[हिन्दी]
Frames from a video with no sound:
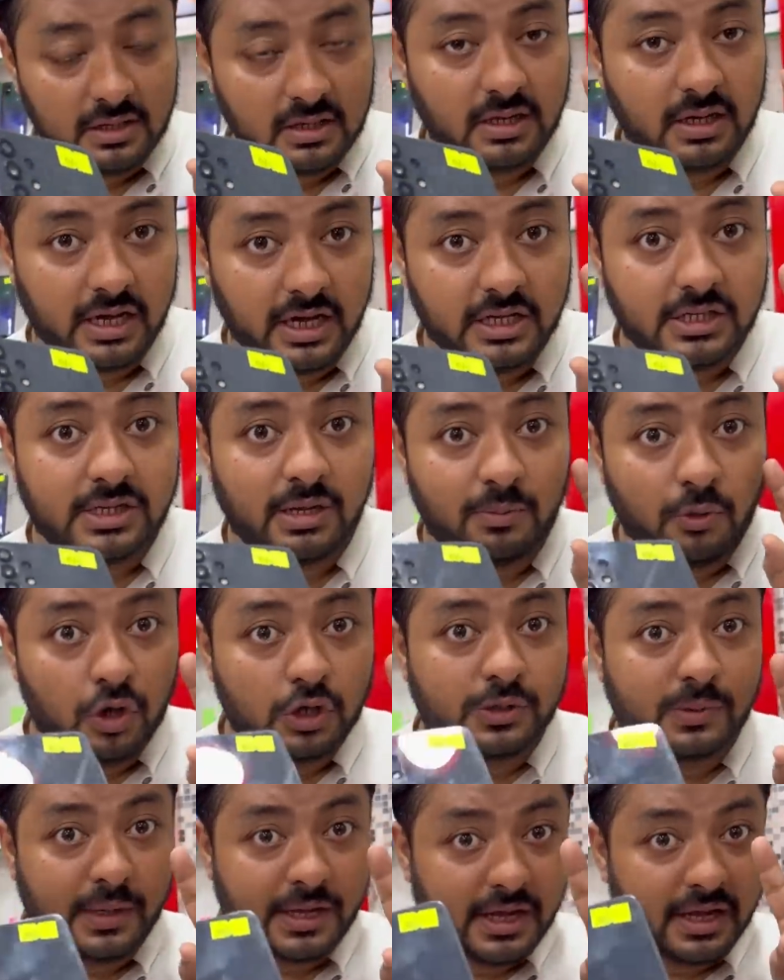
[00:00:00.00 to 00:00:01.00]
हैं इसके
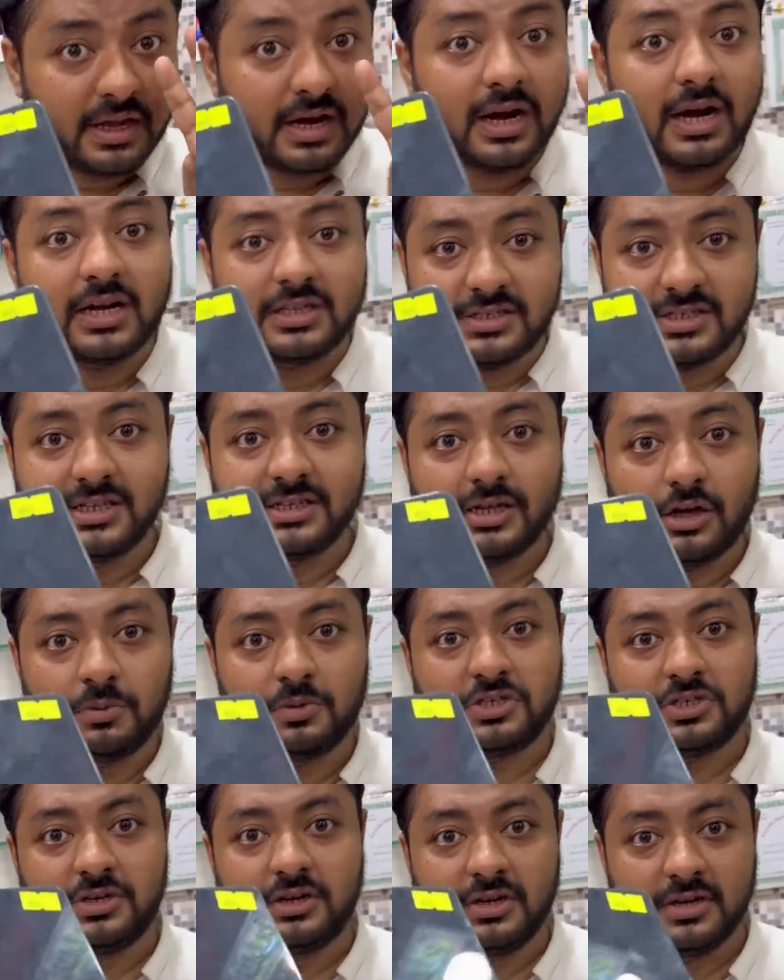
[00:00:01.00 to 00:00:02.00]
बॉक्स पैक के रेट अस्सी हजार
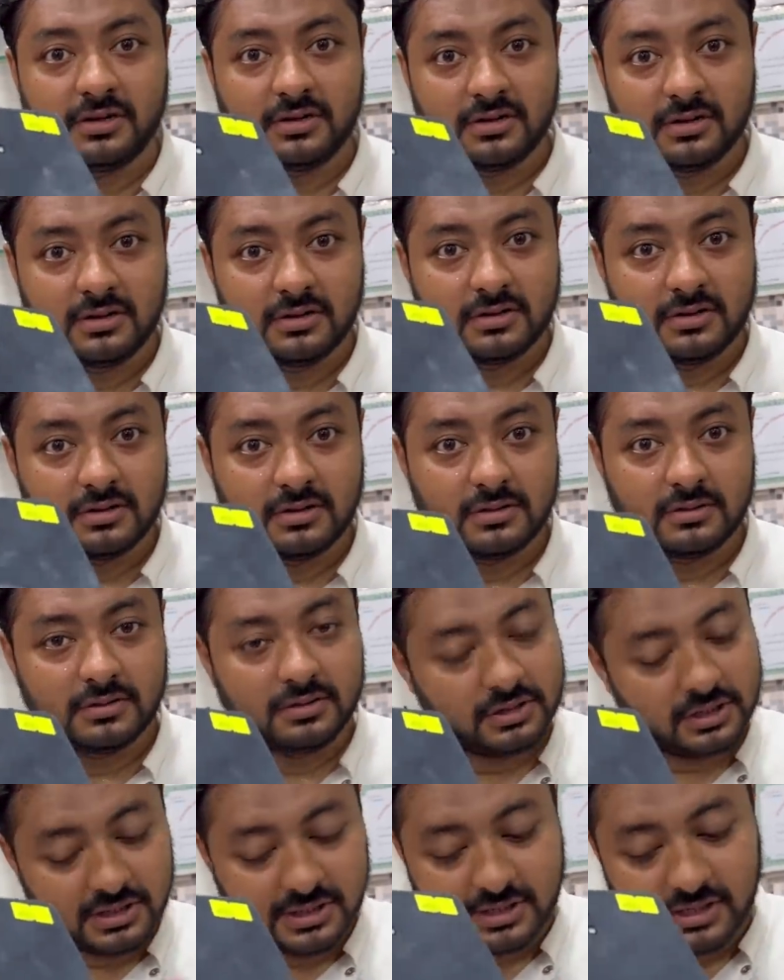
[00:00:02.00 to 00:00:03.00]
रुपए चल रहे तीस हजार में
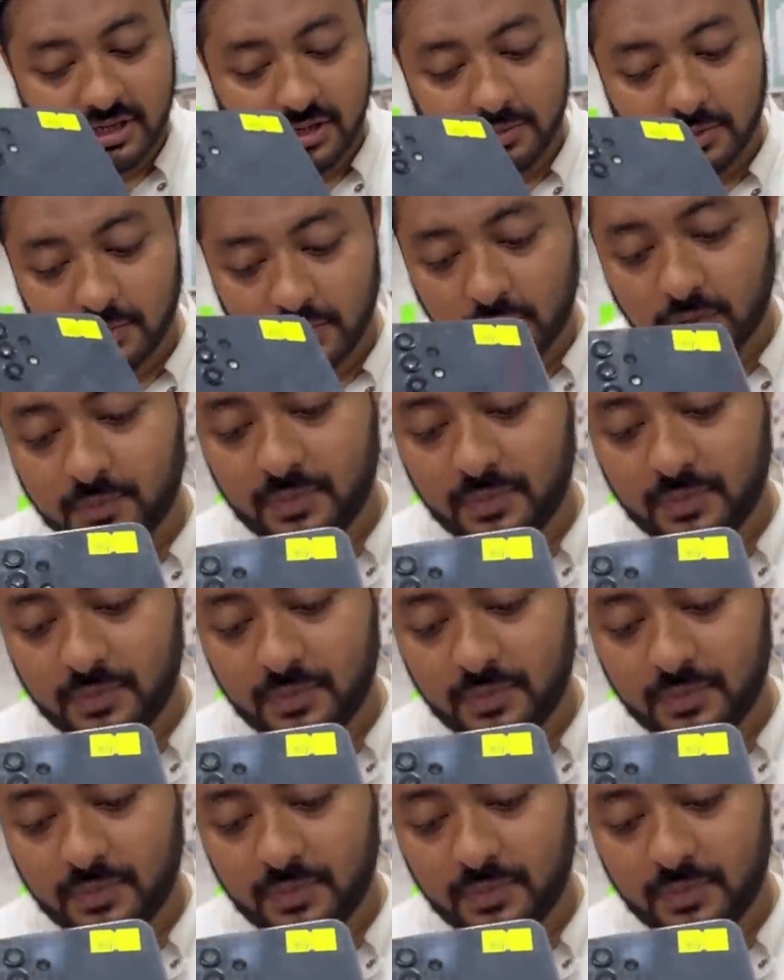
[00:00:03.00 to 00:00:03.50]
मिलेगा तीस हजार रुपए में नॉन